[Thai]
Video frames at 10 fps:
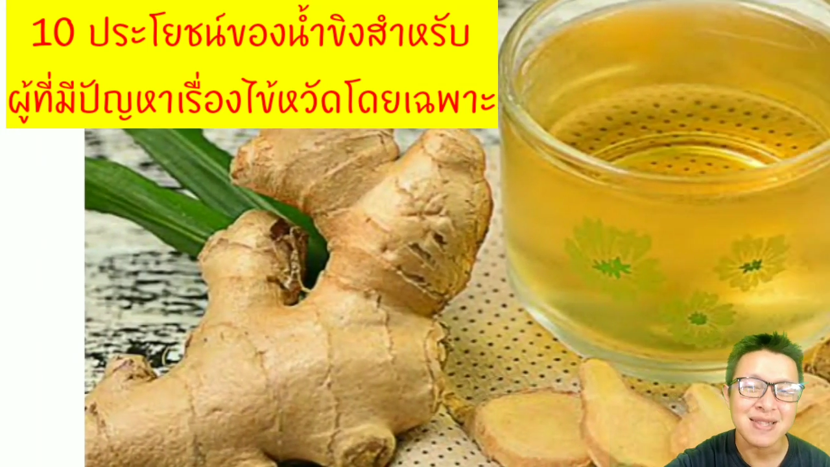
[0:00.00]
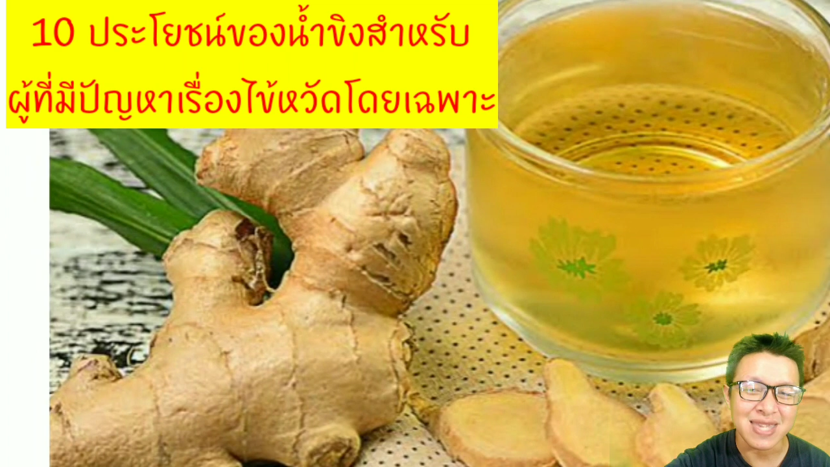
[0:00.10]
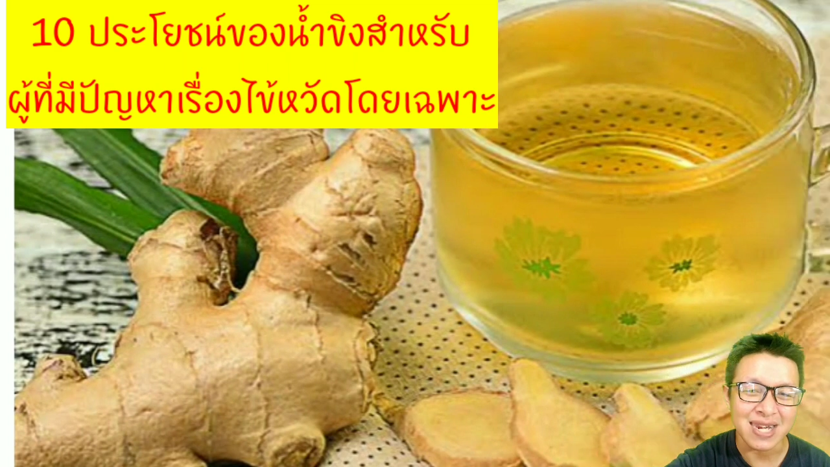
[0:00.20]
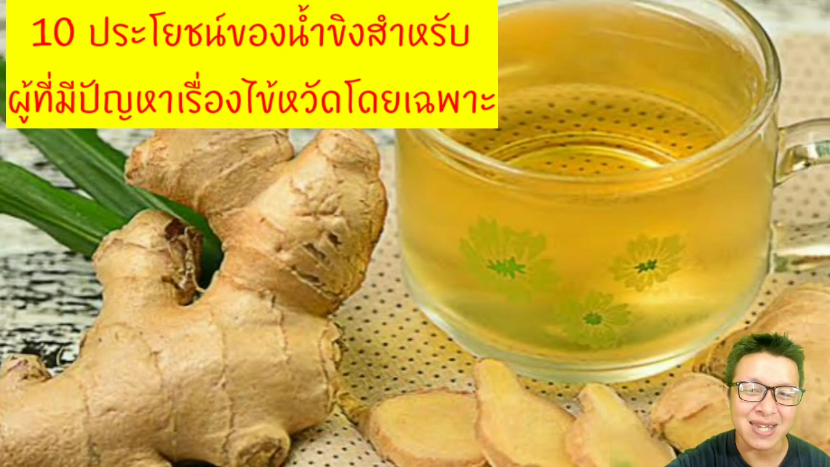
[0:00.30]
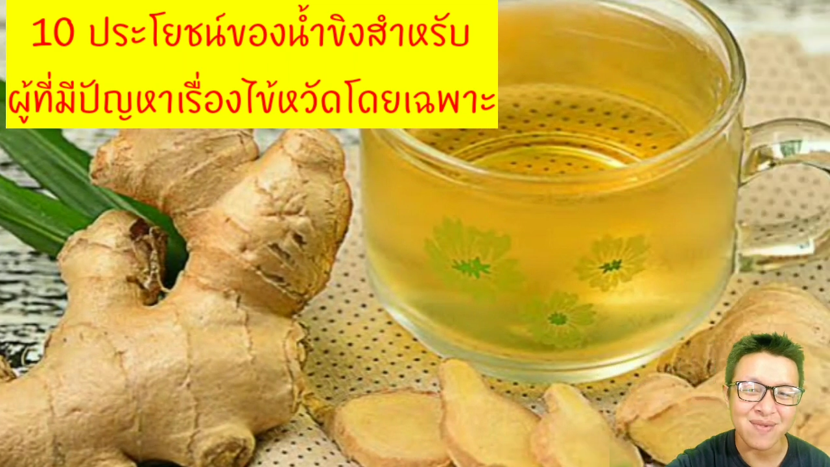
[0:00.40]
อ
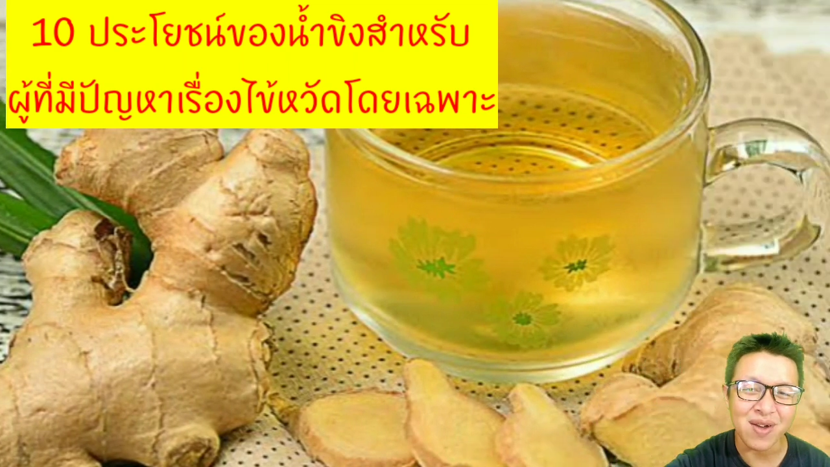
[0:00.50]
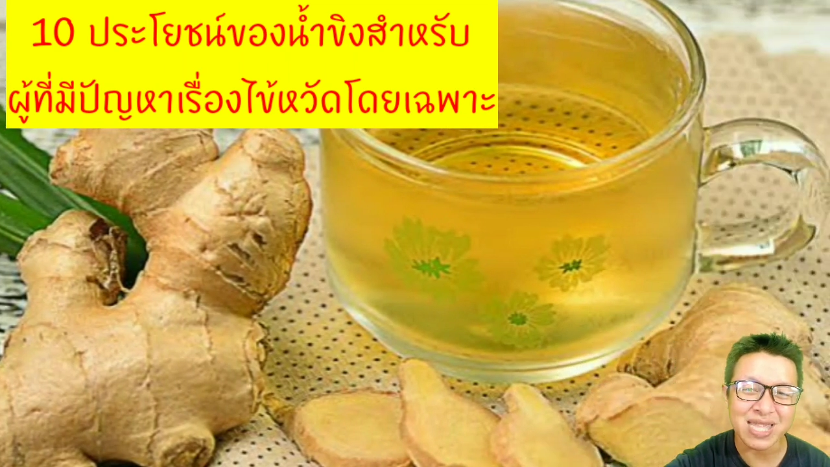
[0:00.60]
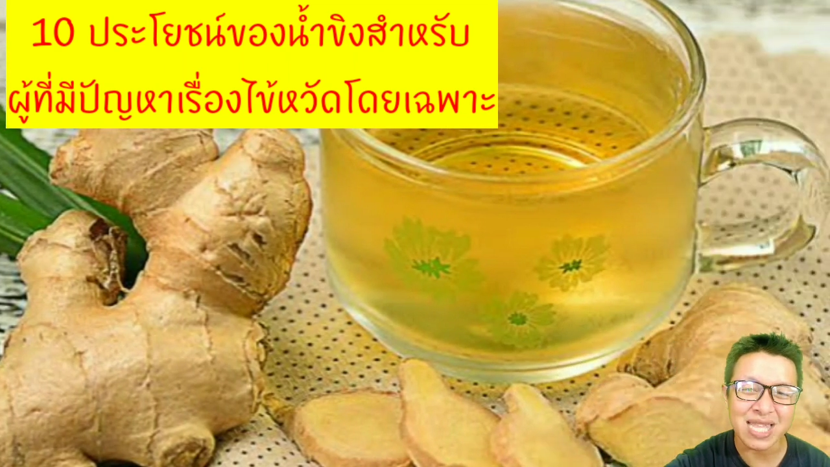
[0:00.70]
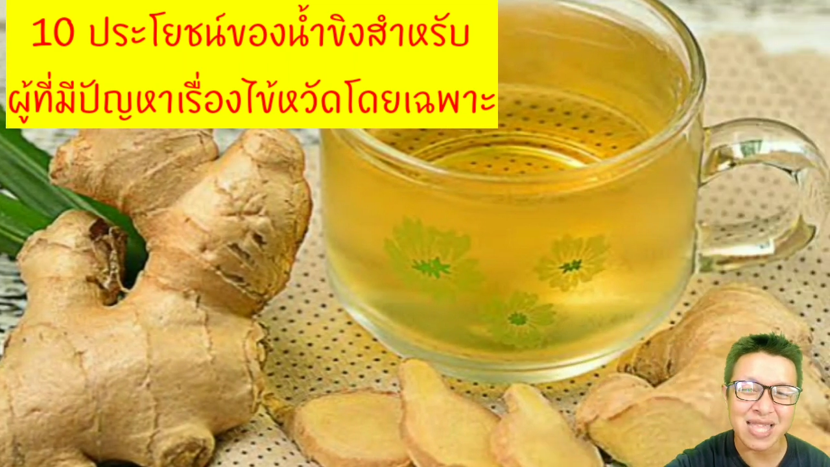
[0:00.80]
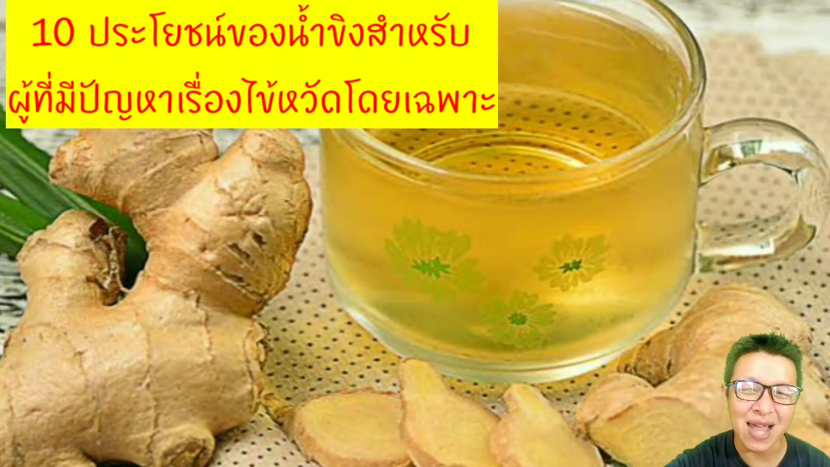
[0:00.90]
ย่าลืมเข้าไป
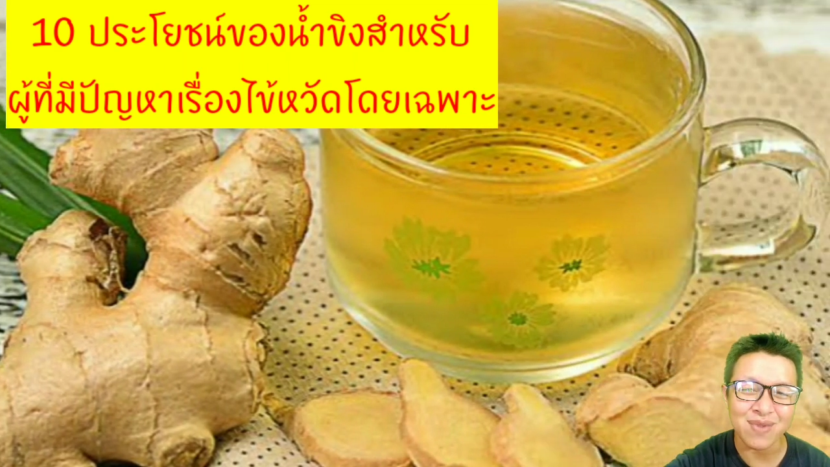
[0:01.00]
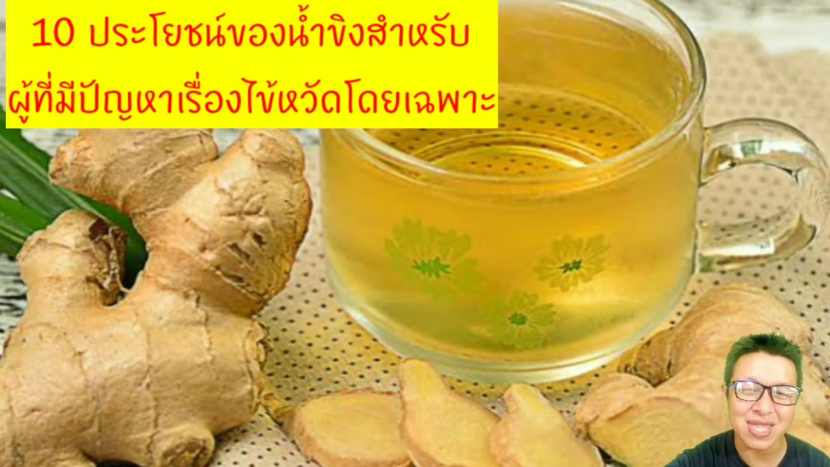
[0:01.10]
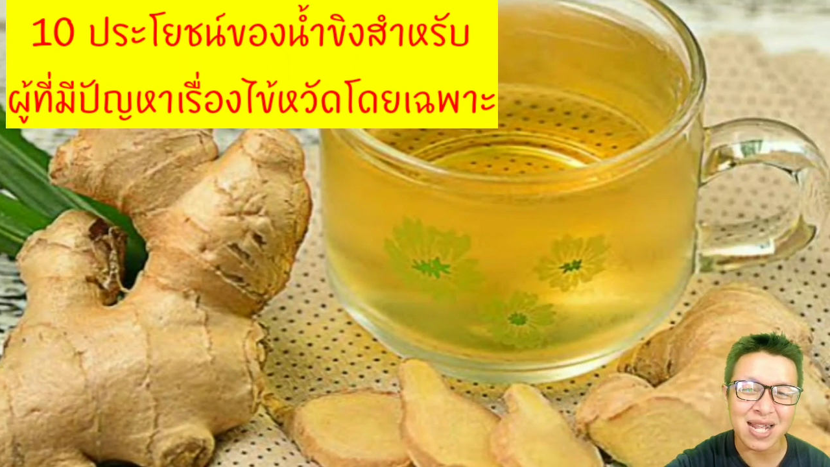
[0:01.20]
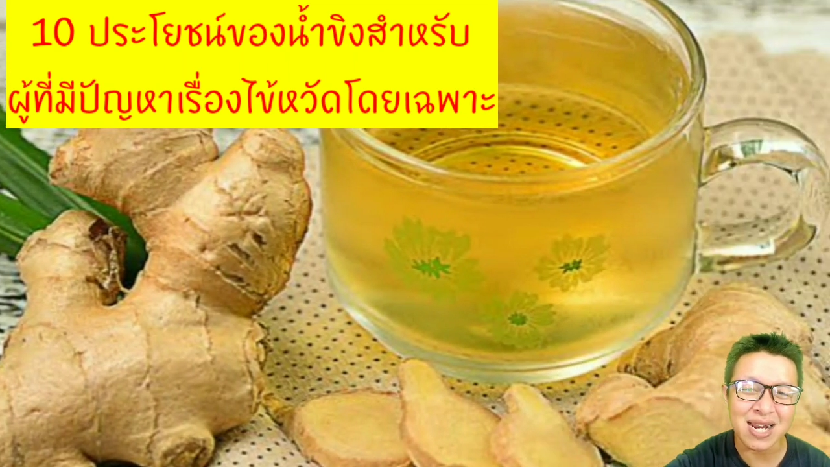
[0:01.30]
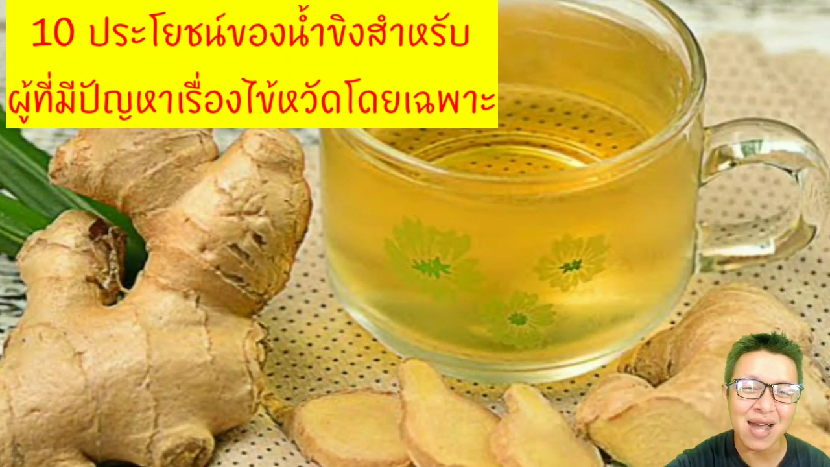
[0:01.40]
ติดตามกัน
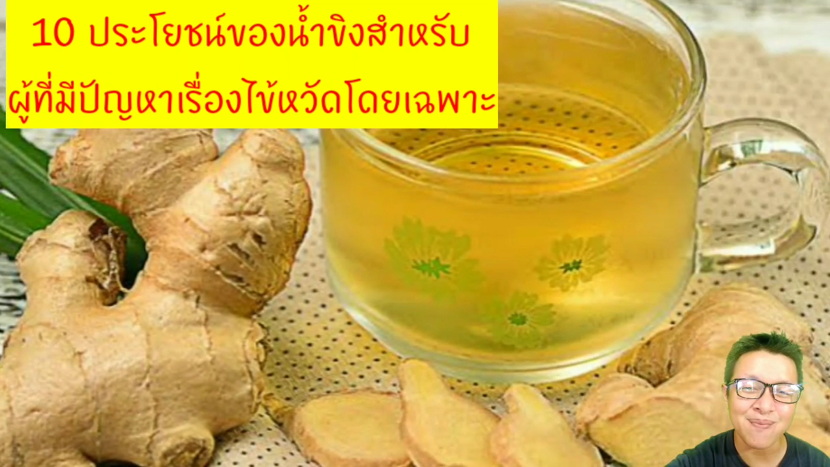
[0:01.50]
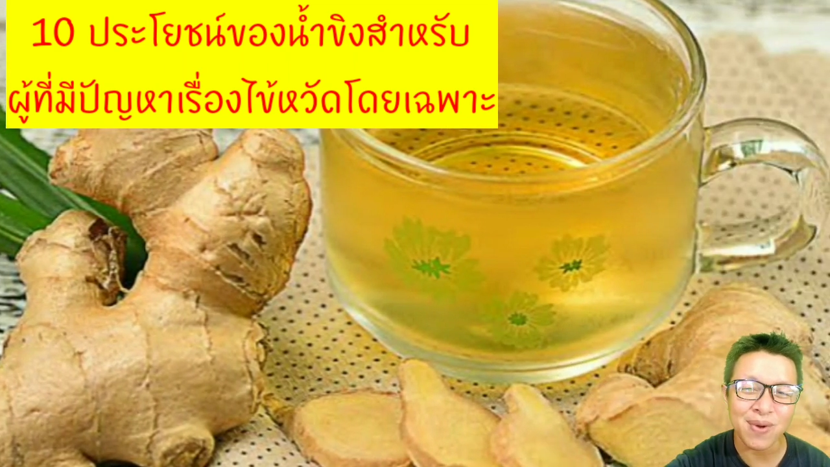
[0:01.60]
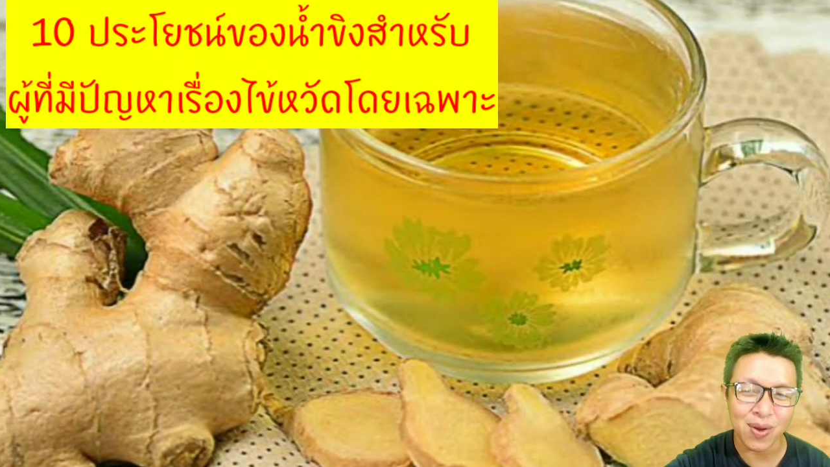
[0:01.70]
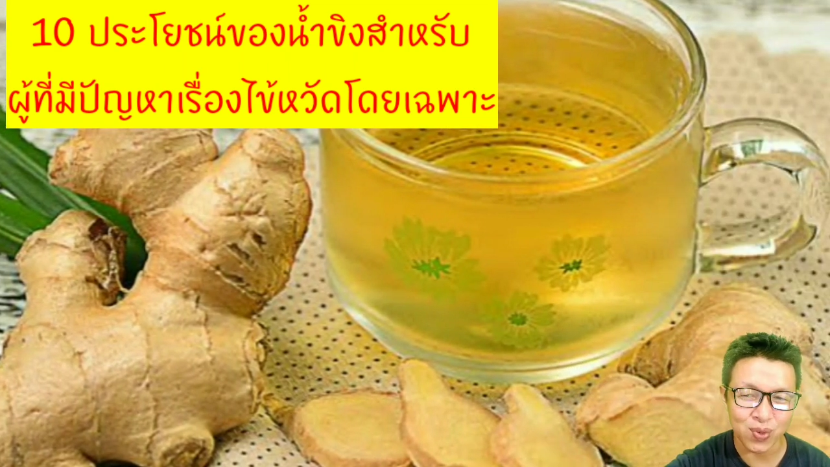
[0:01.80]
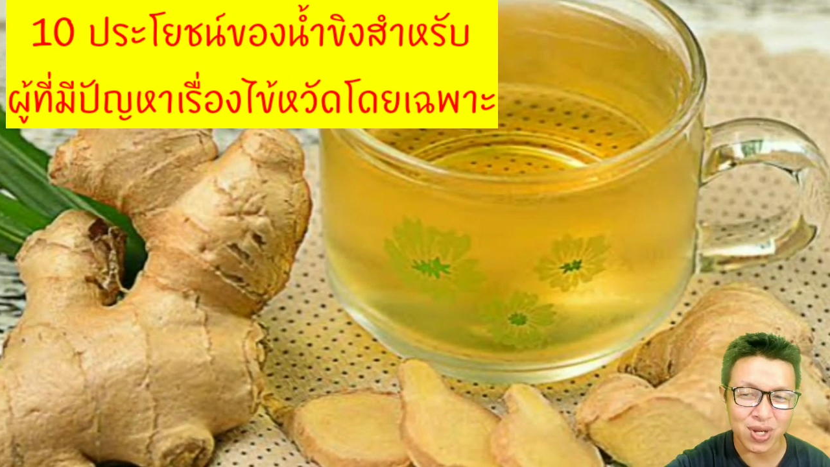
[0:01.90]
นะครับ
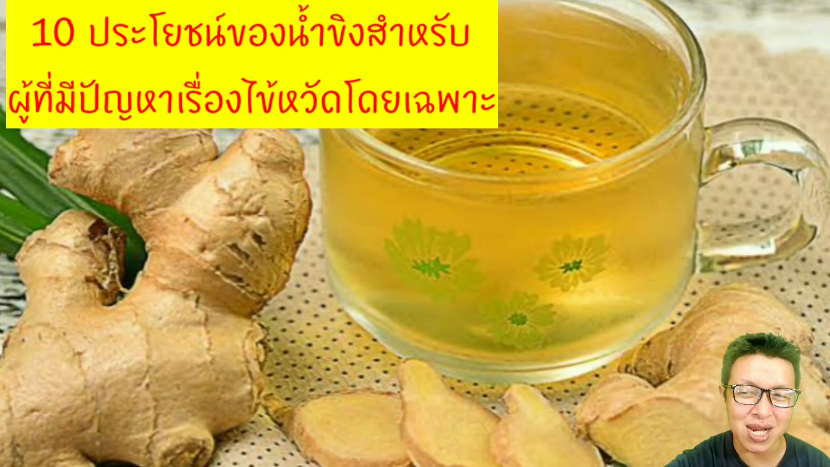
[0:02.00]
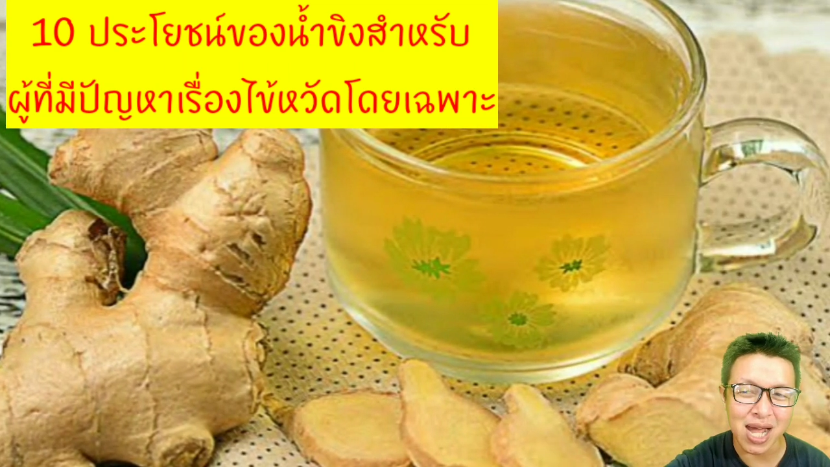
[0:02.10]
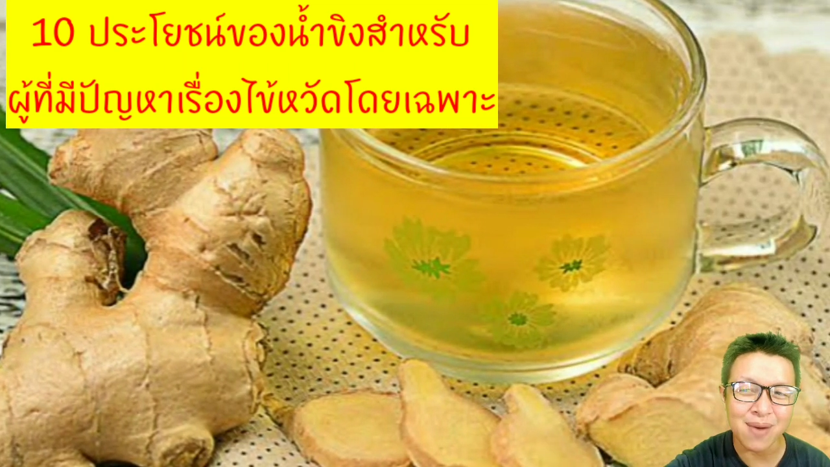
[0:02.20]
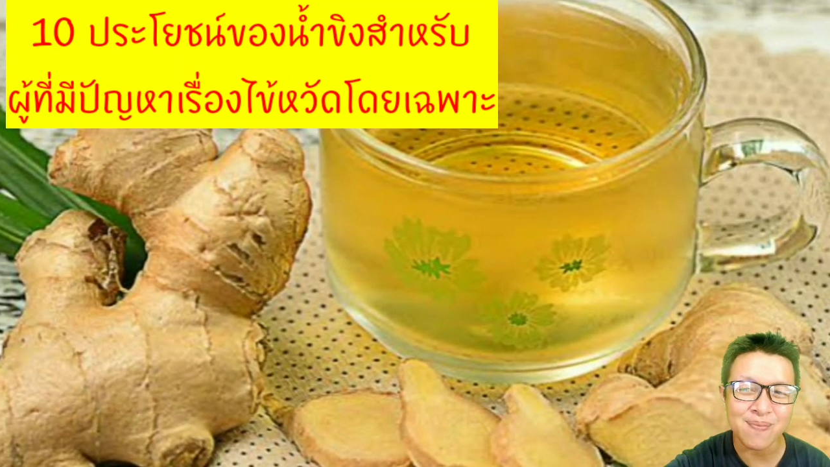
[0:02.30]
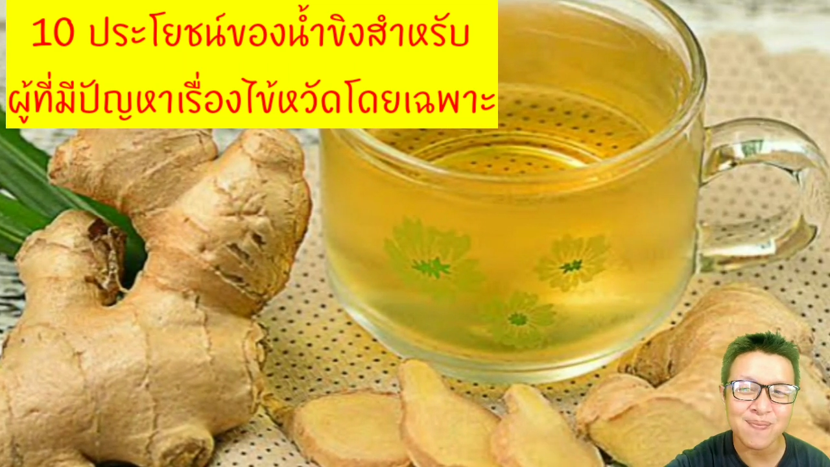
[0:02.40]
ขอบคุณค
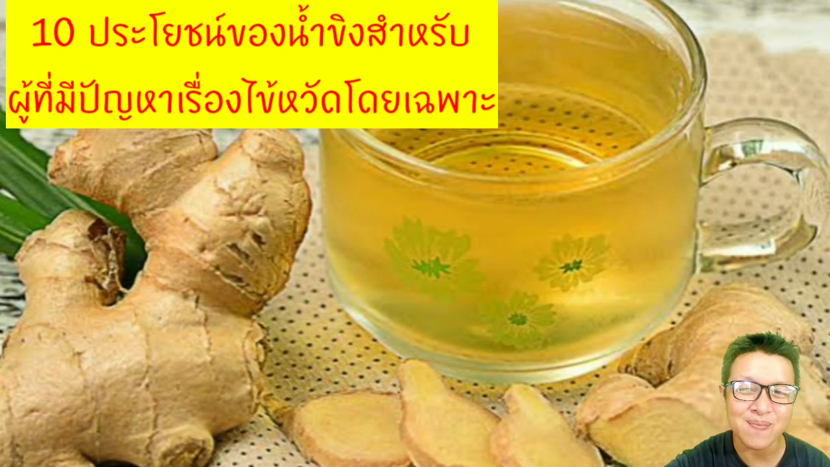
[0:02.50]
รับ